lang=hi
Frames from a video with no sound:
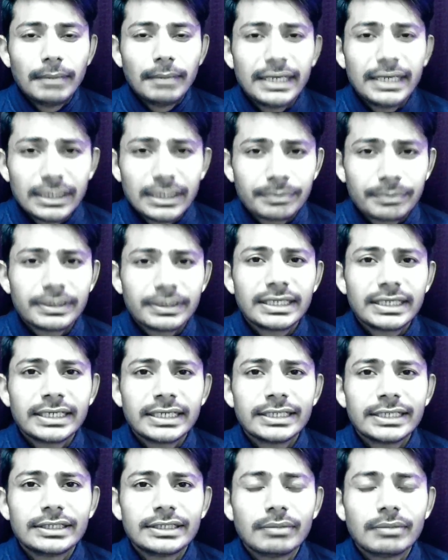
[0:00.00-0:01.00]
मैं ही
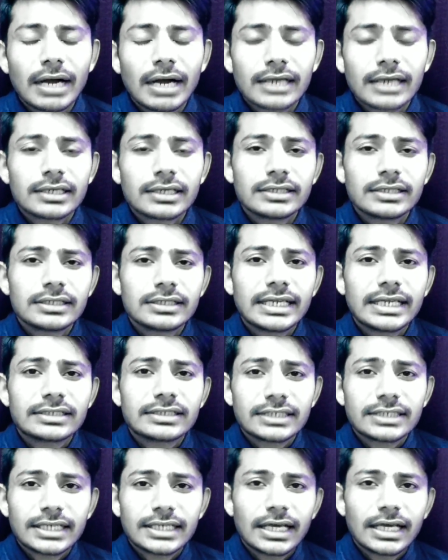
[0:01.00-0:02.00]
अपने दिमाग के अंदर
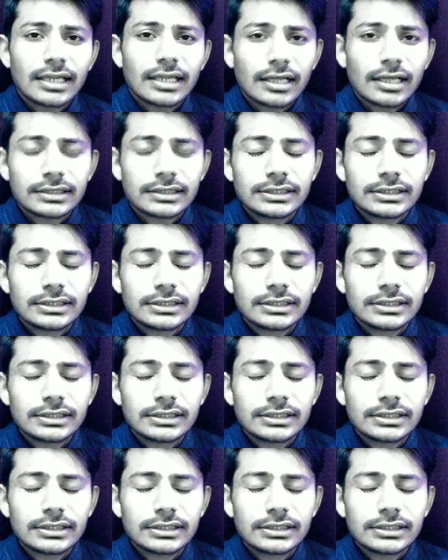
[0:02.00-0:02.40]
ऐसे ख्याल